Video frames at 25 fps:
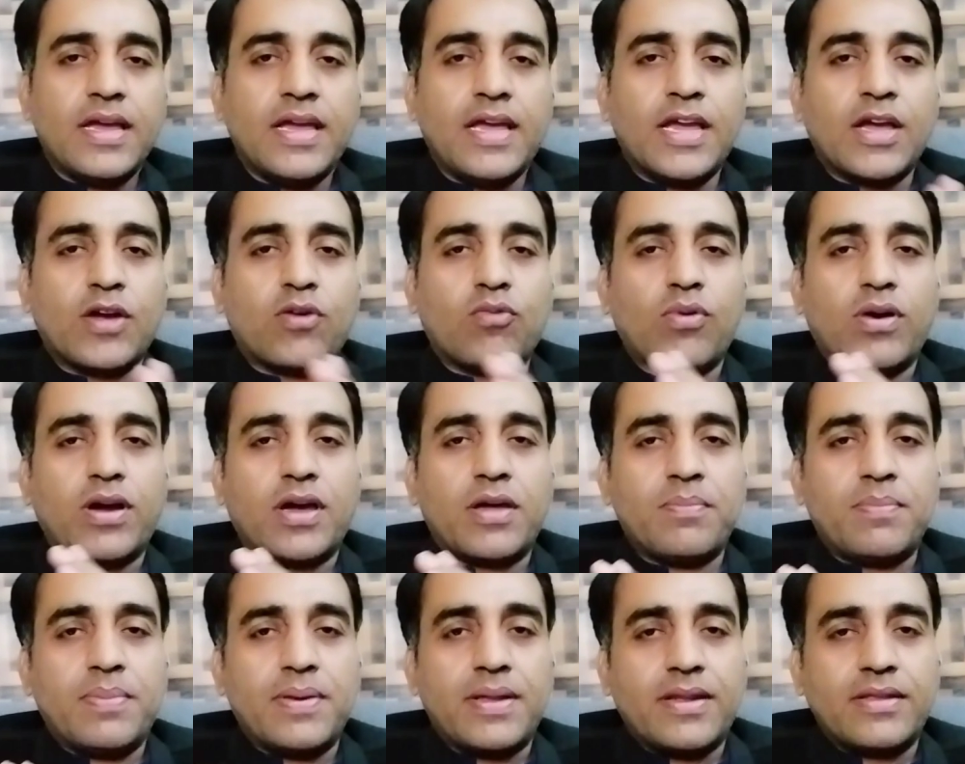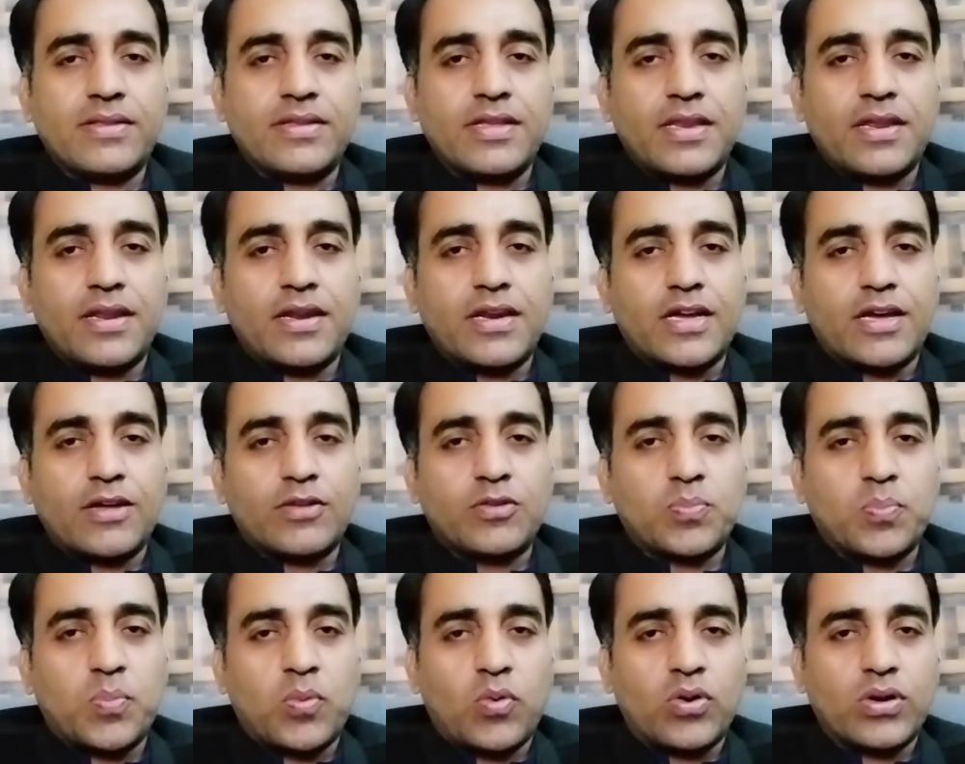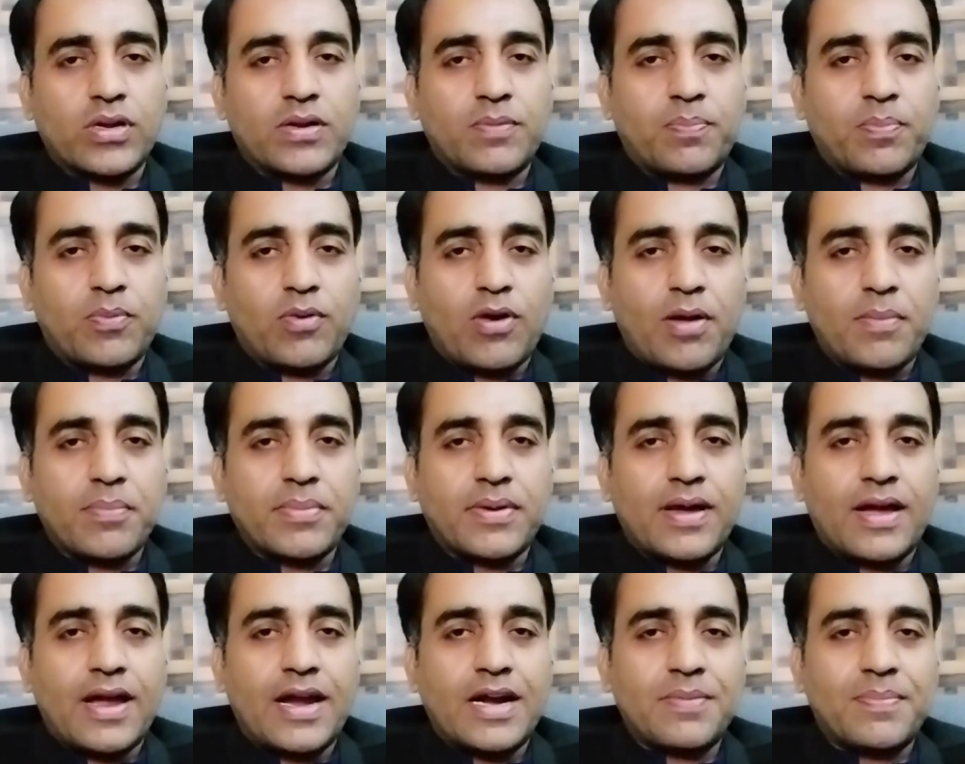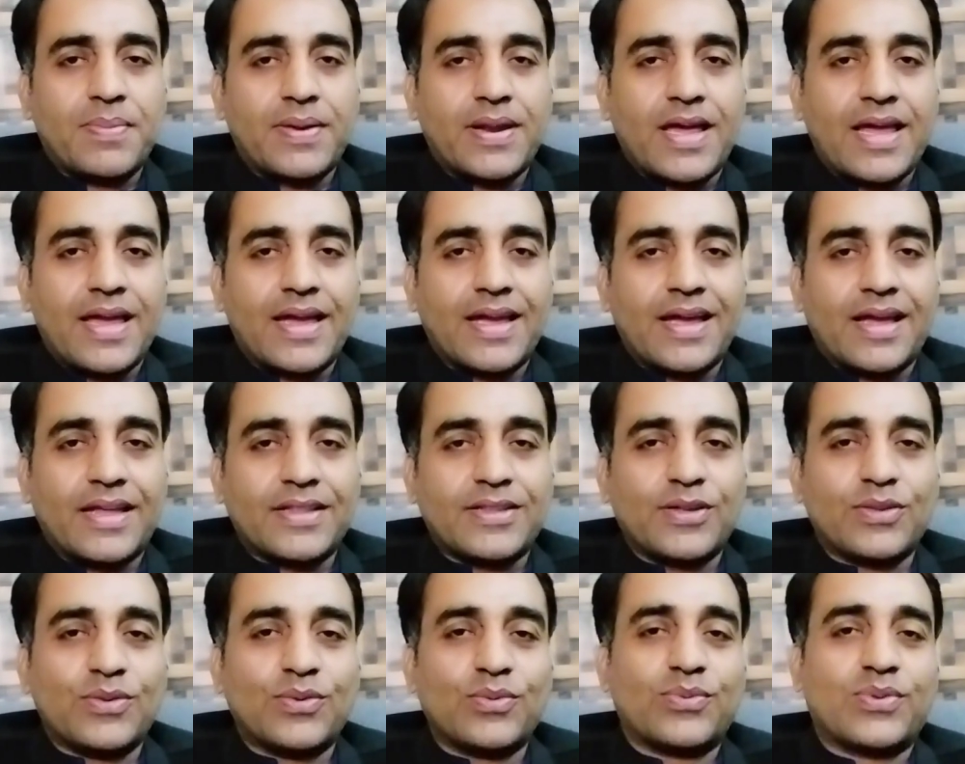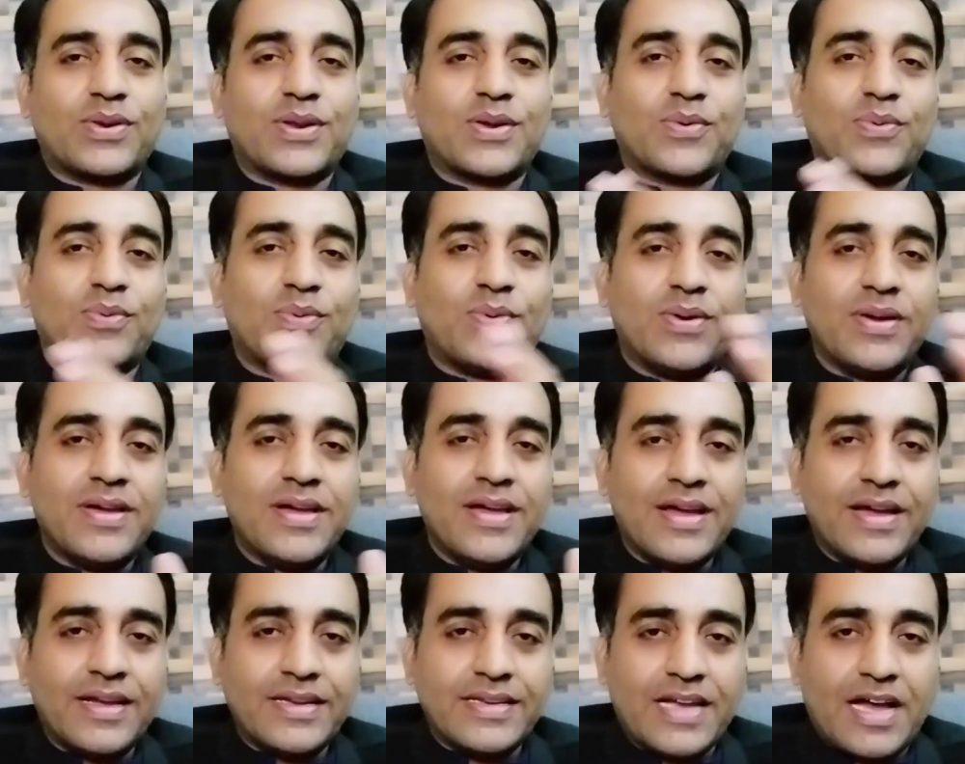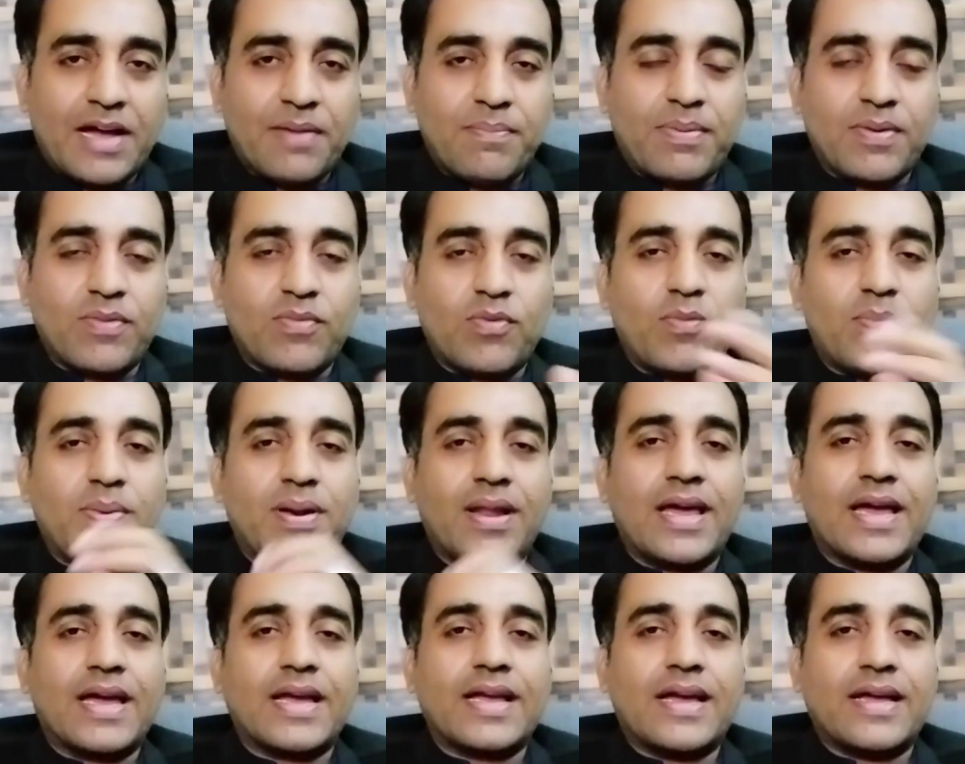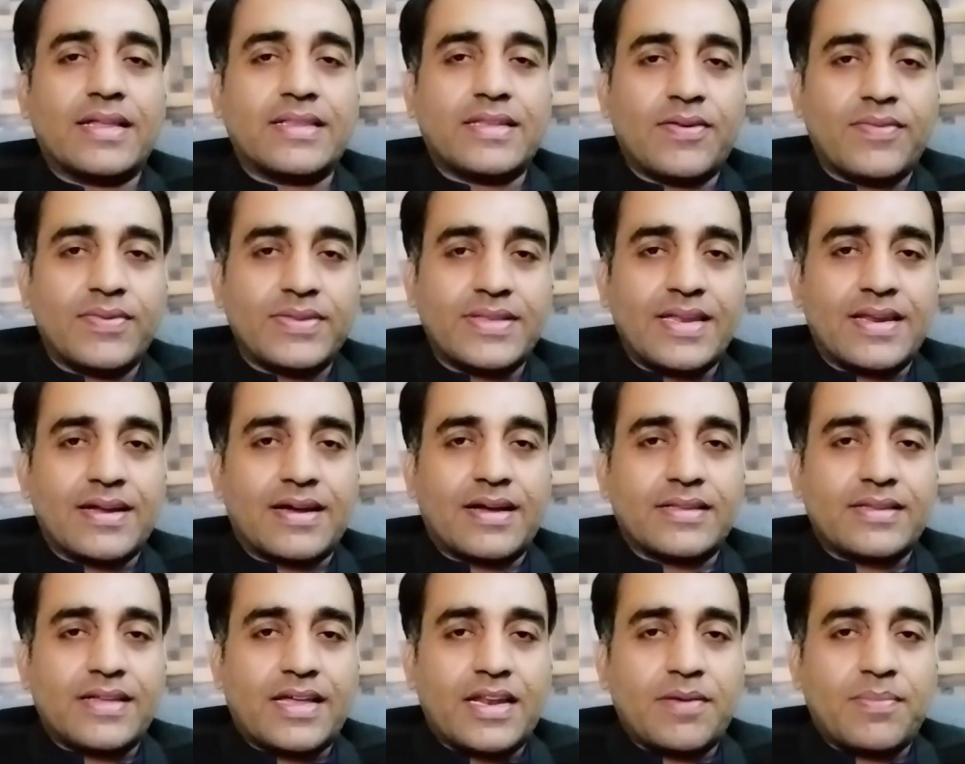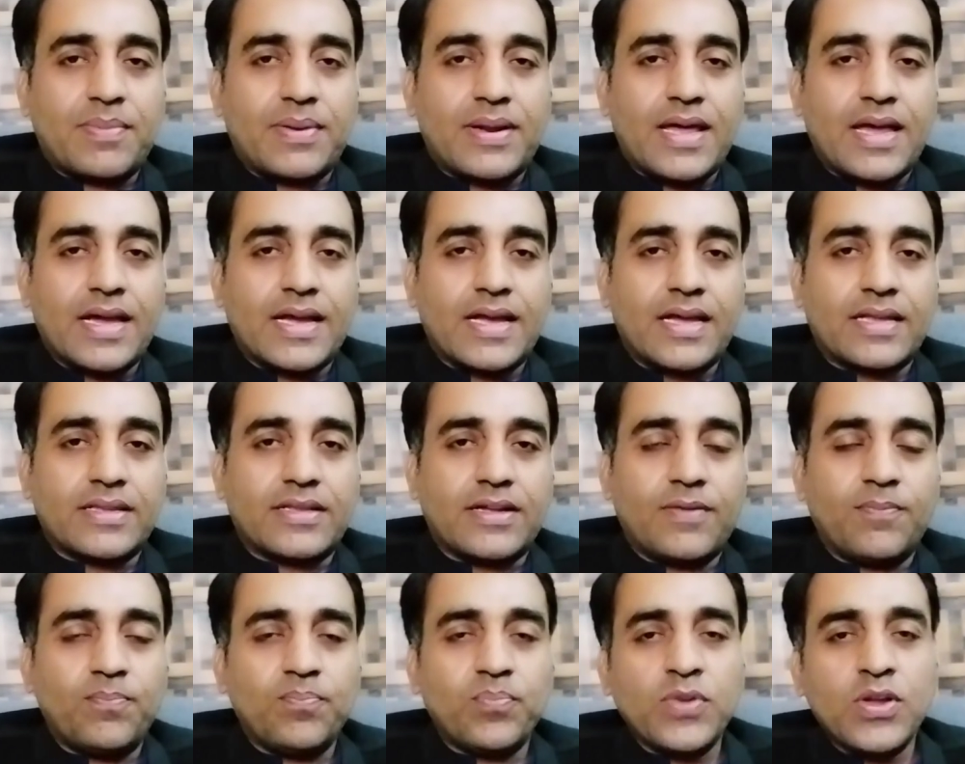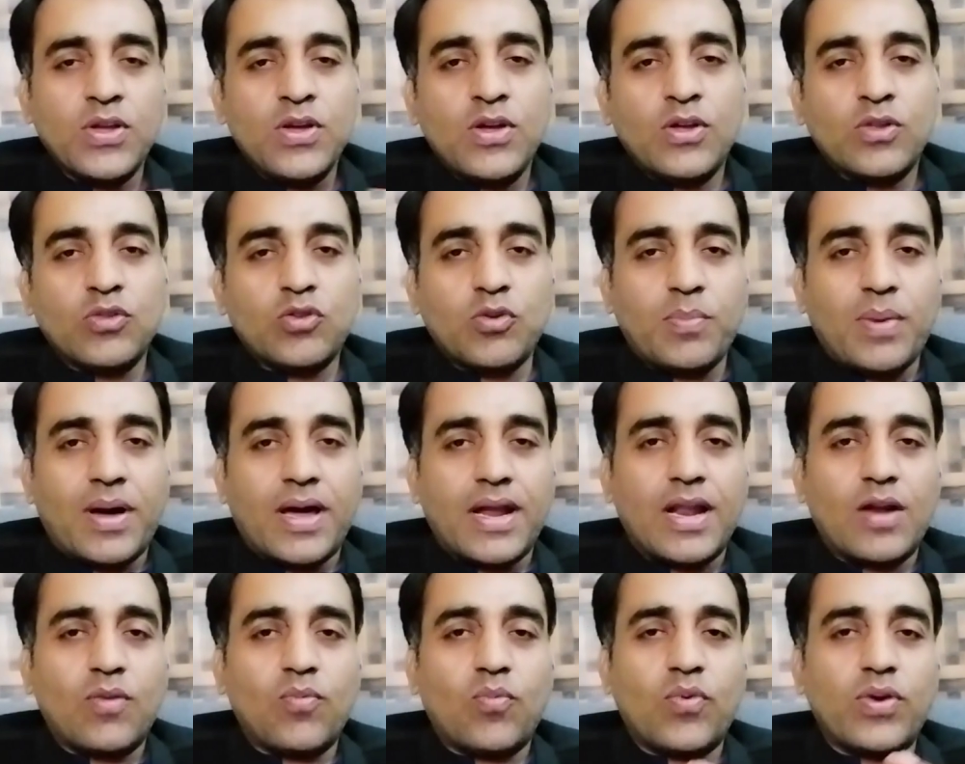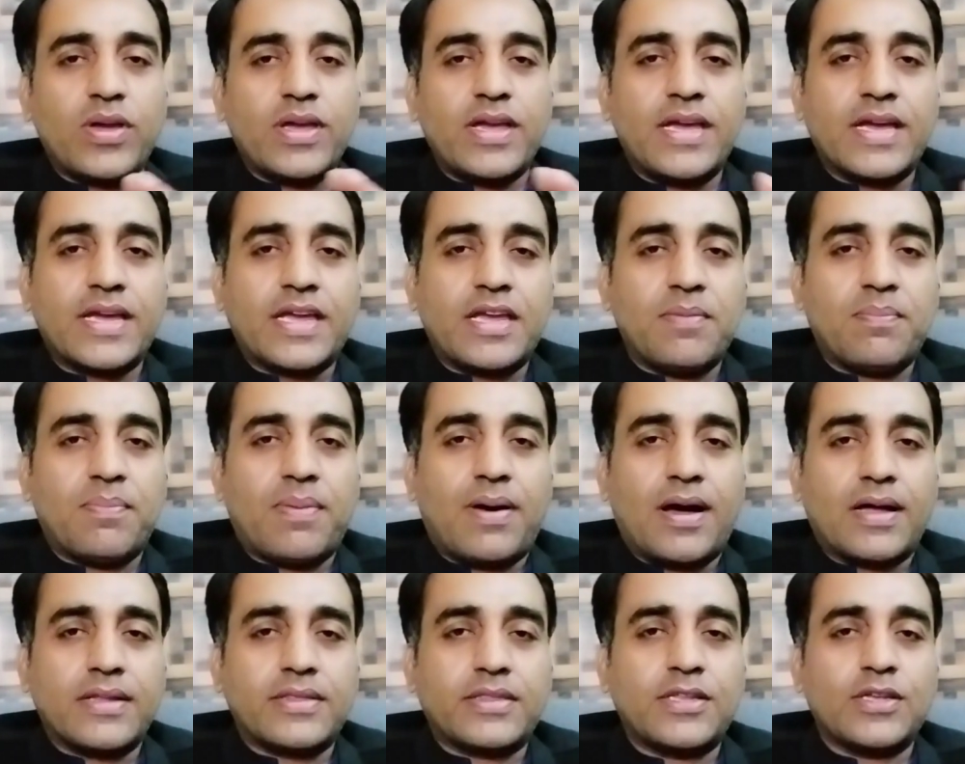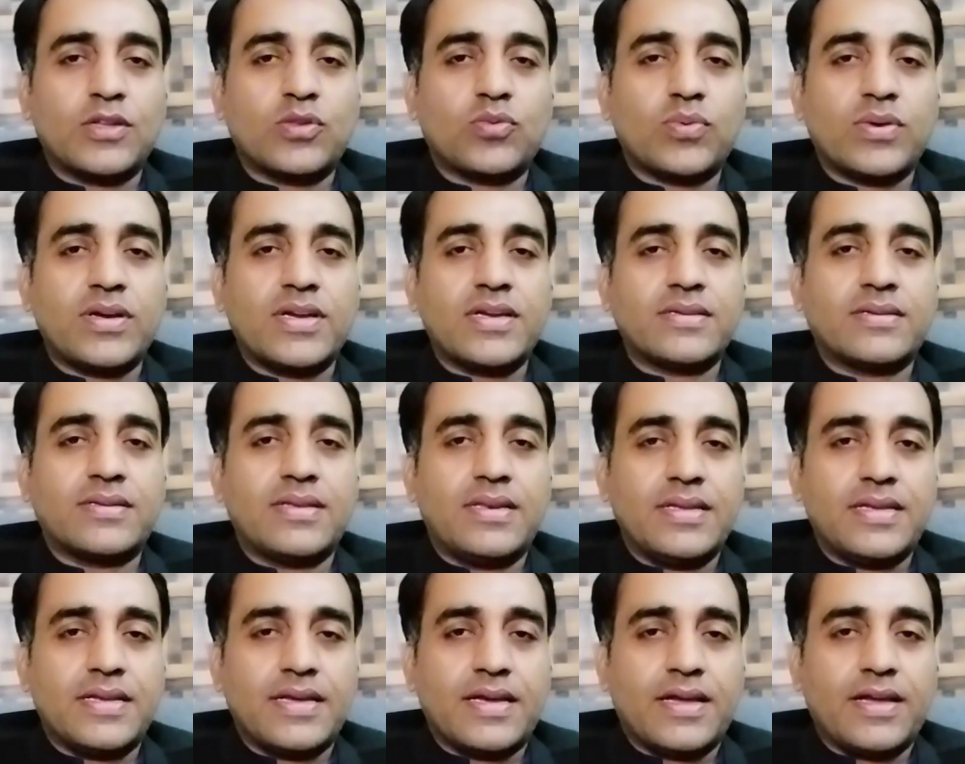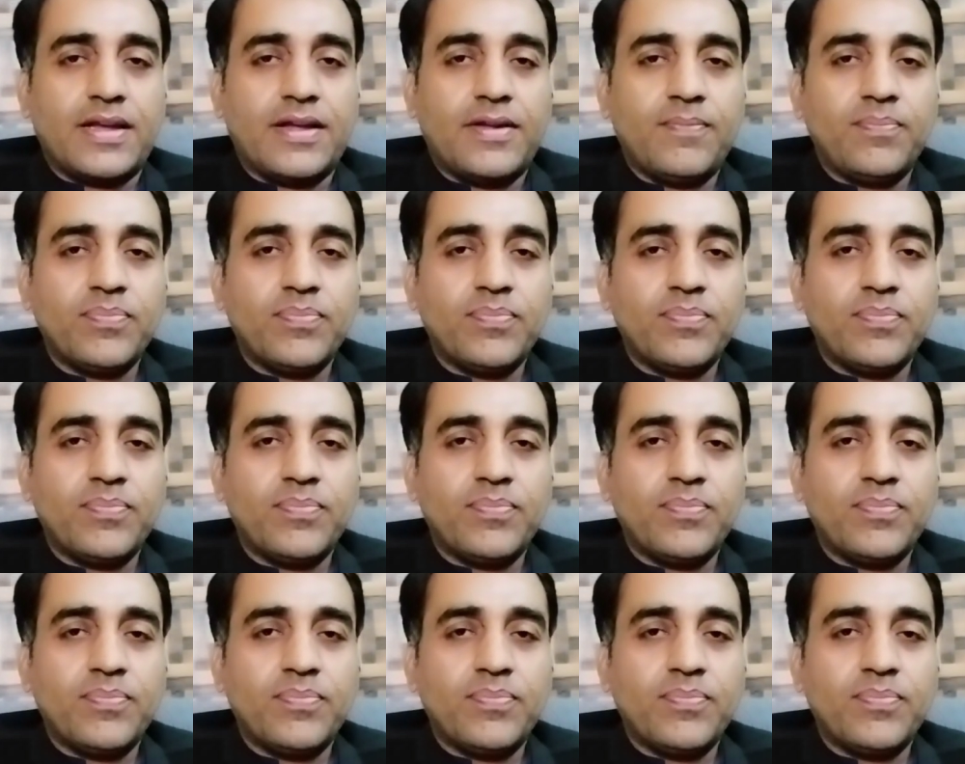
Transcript: एक को अगर बेनजीर इनका स्पोर्ट प्रोग्राम का हेड बनाया गया था दूसरे को यहाँ पर वो बनाया गया था वजीर खजाना बनाया गया था तो बहरहाल वो एक ही बात थी तो इसलिए